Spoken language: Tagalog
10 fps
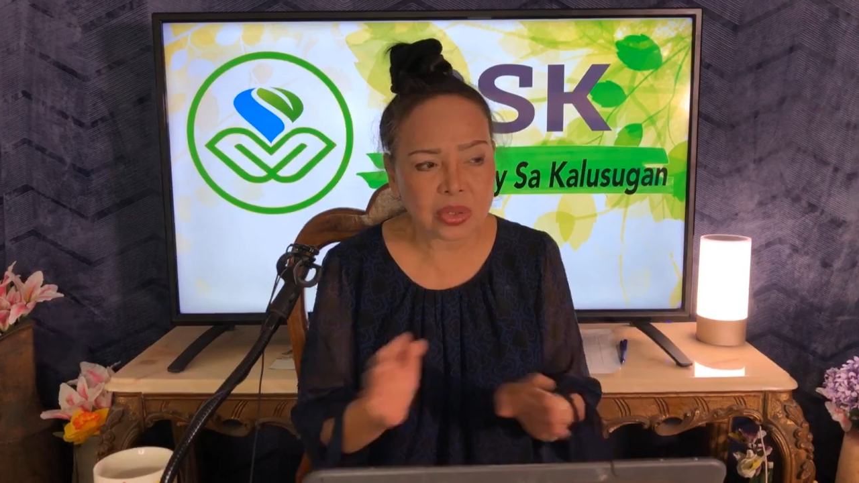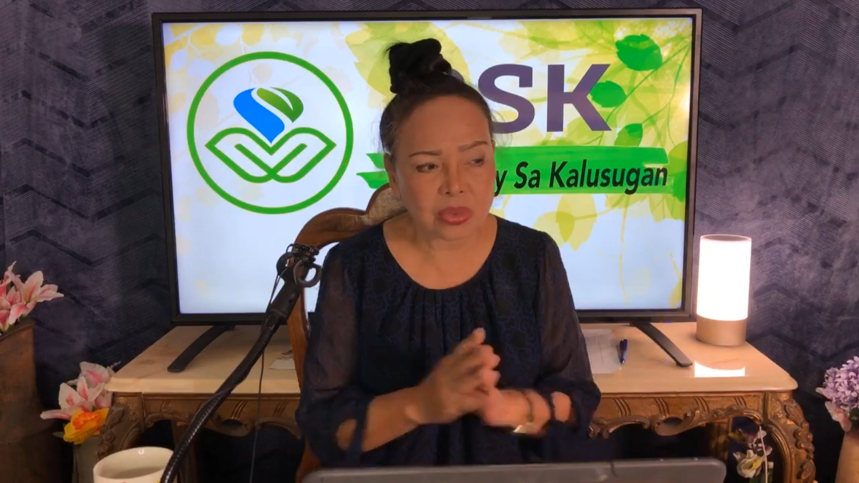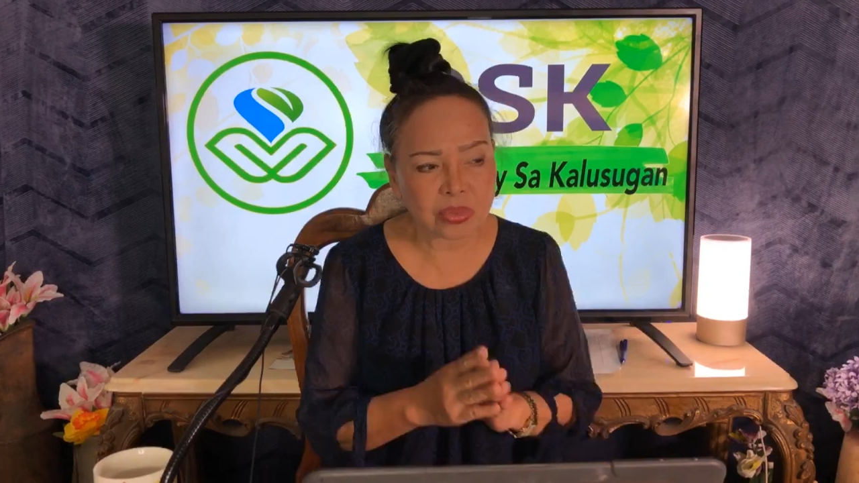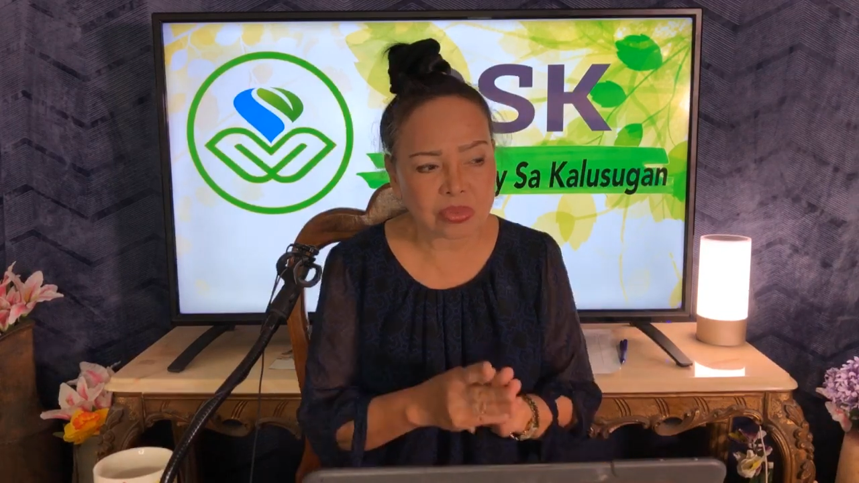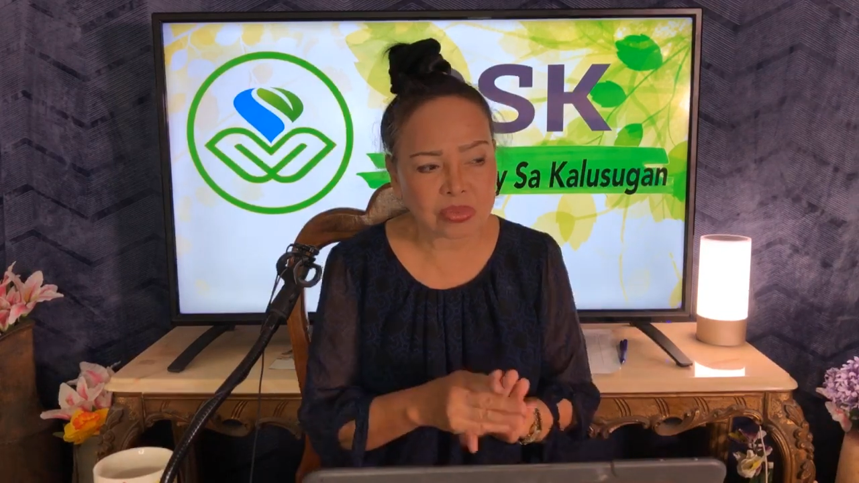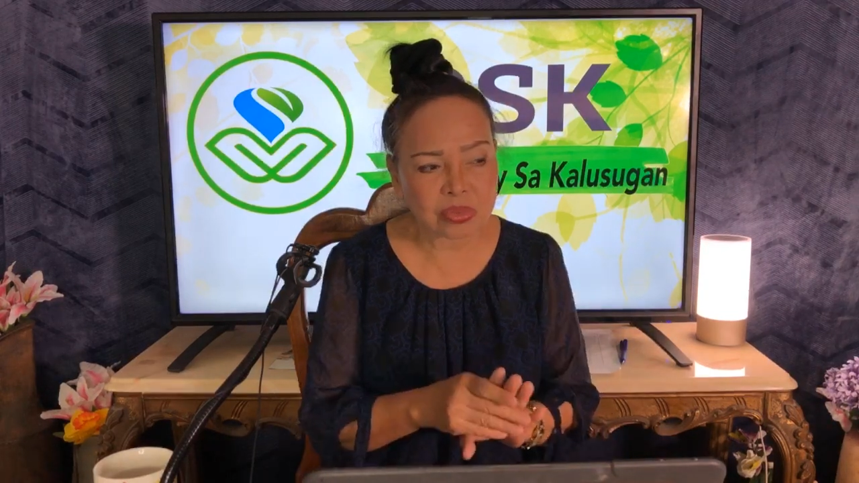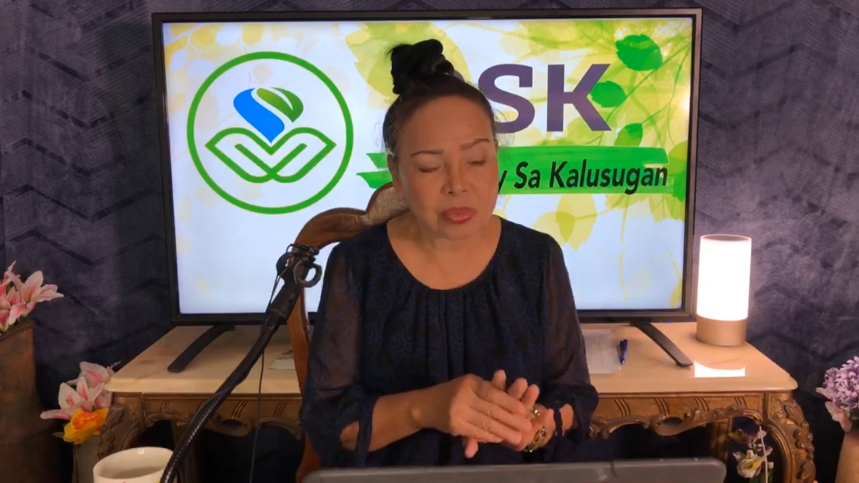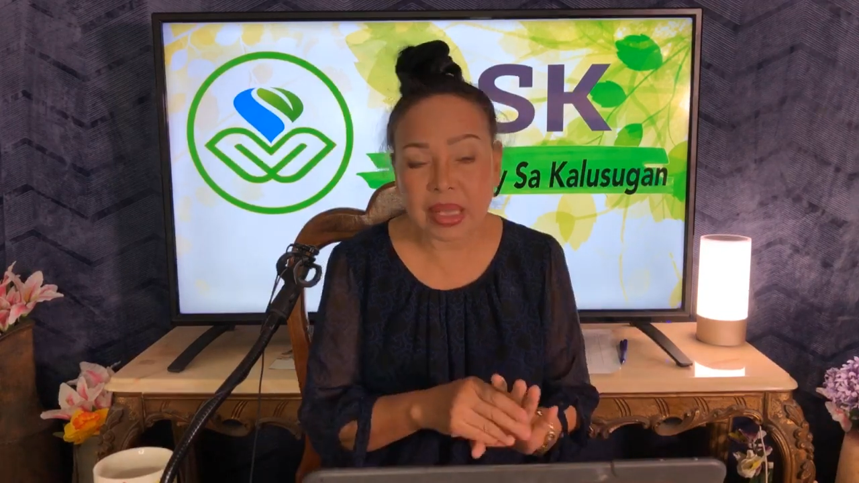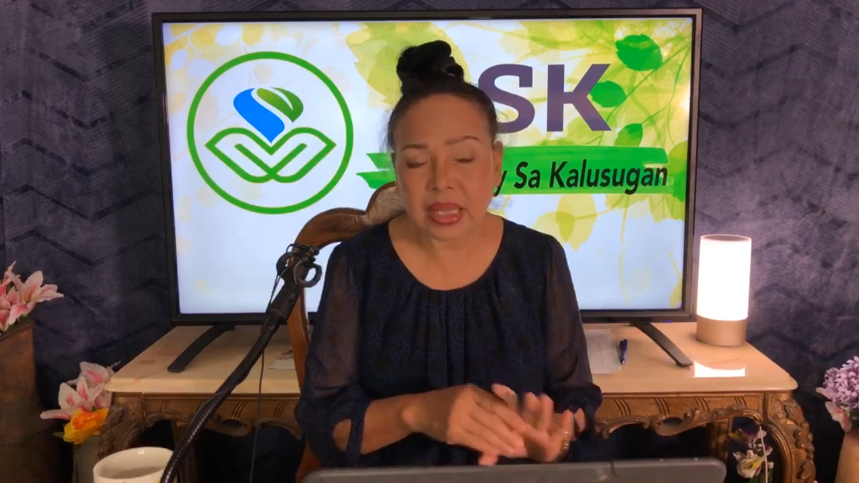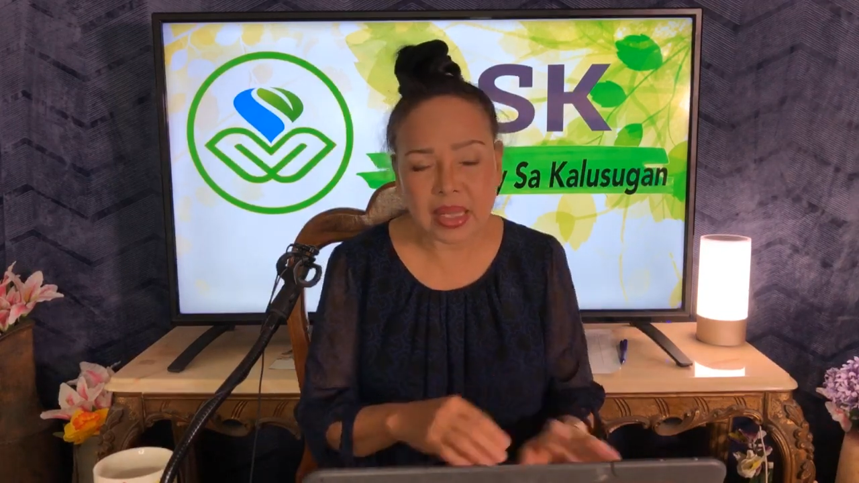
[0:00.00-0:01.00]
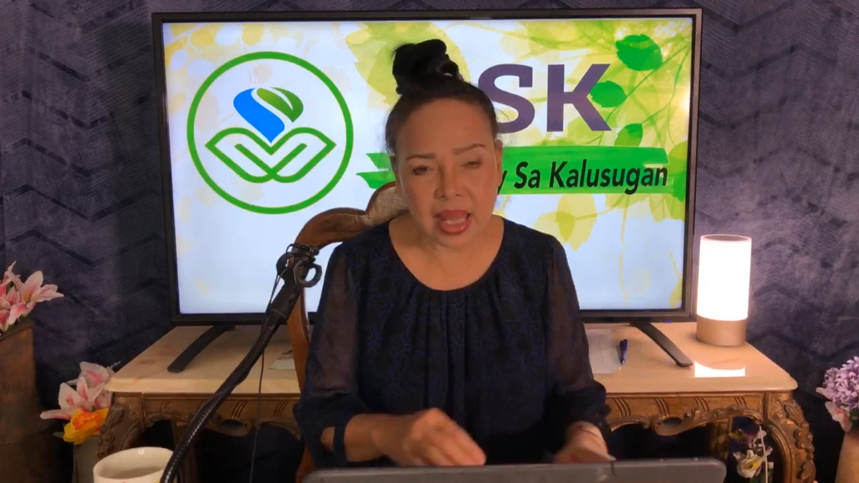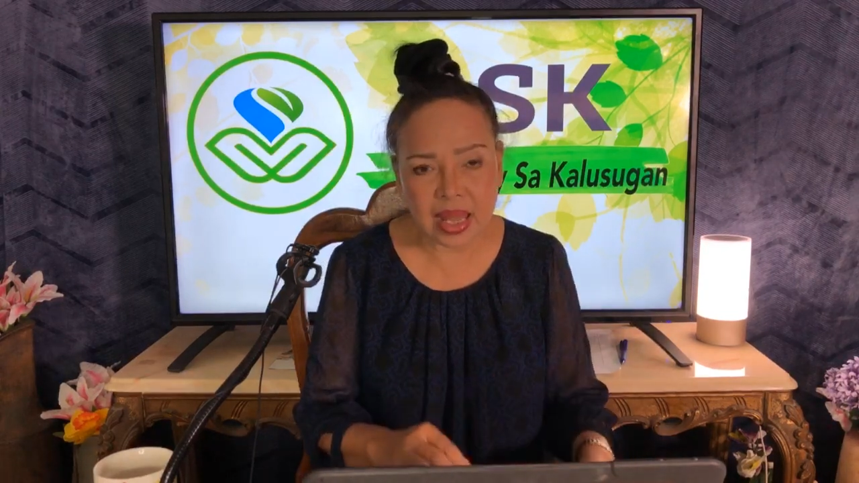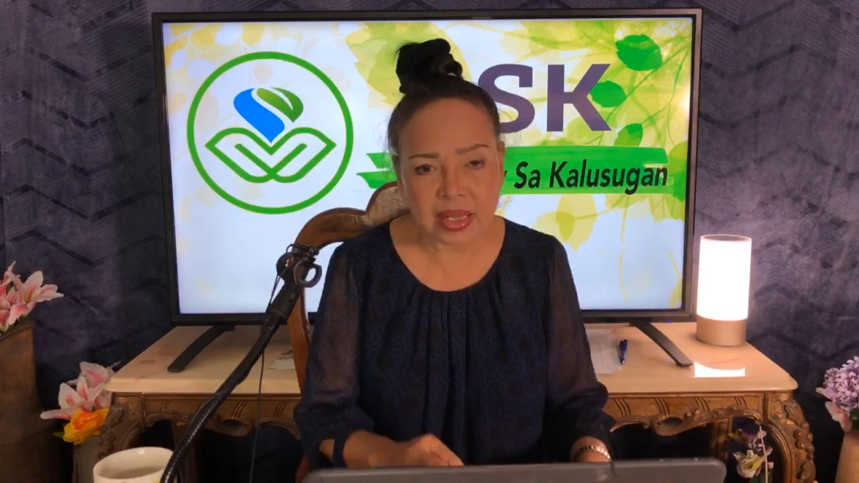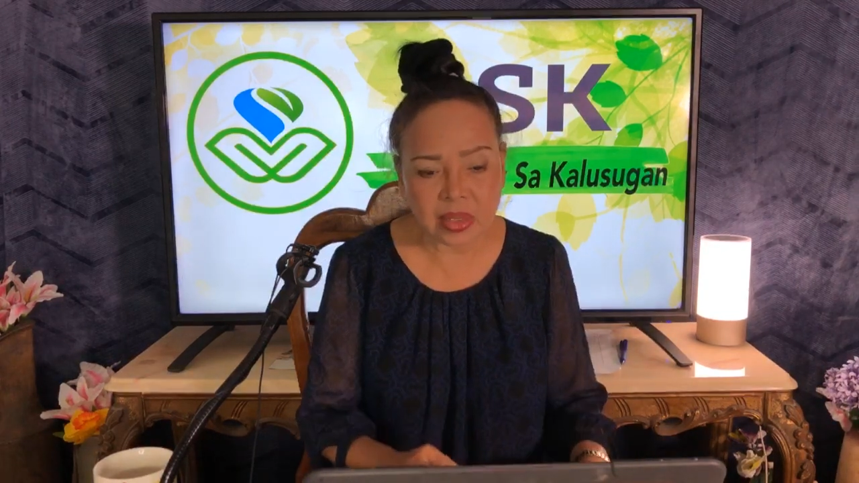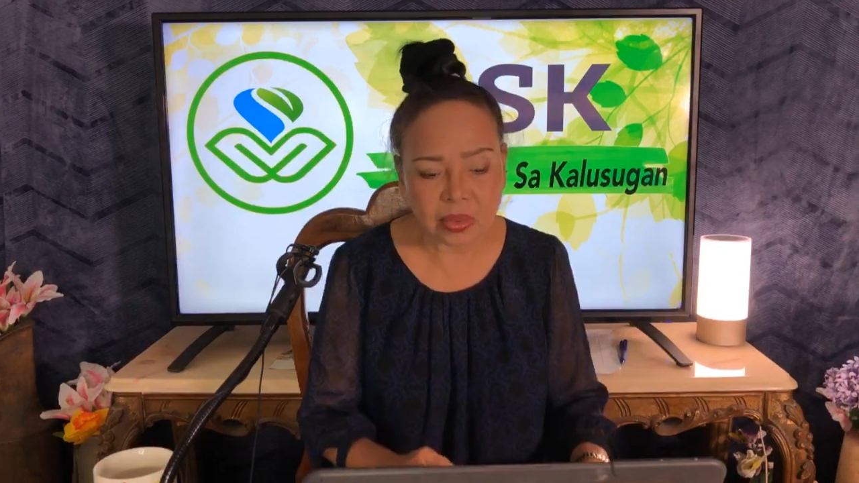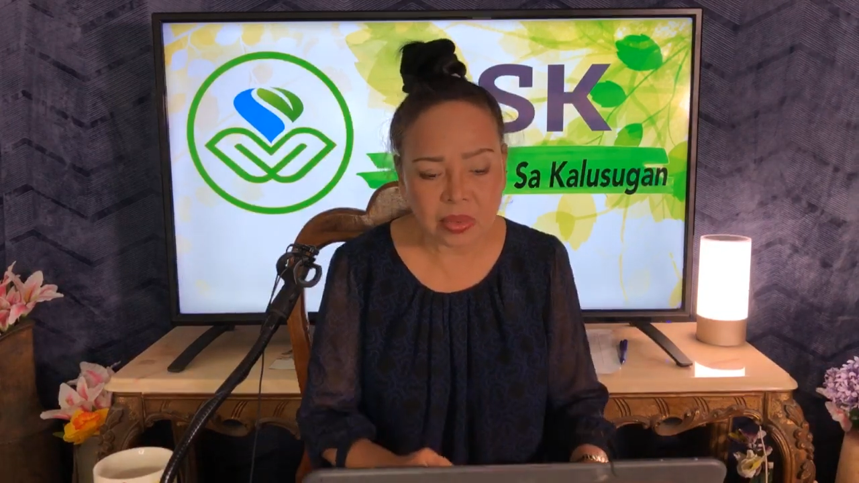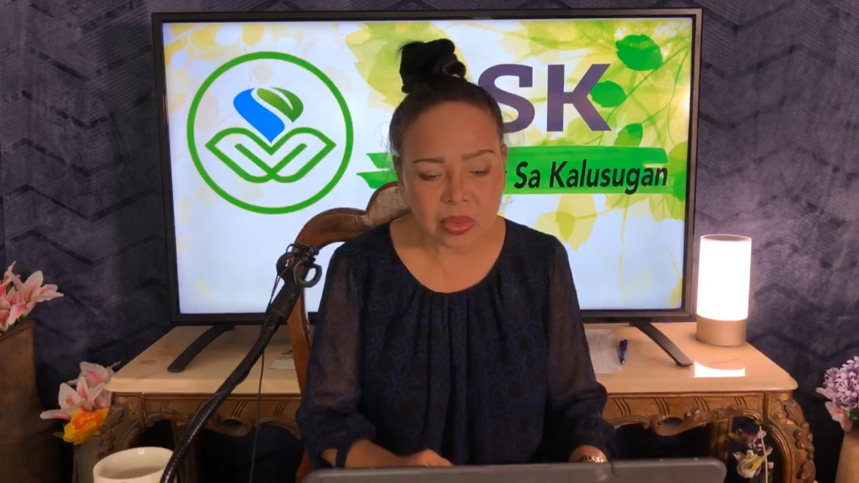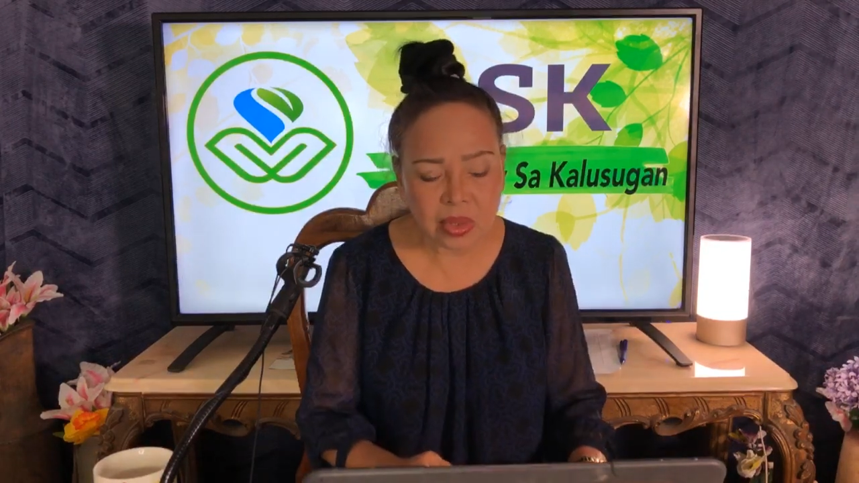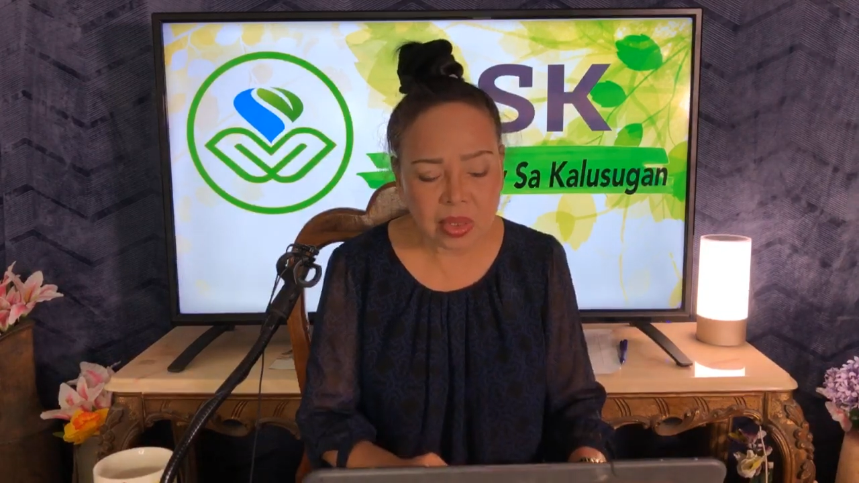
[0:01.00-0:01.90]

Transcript: itong betadine, no?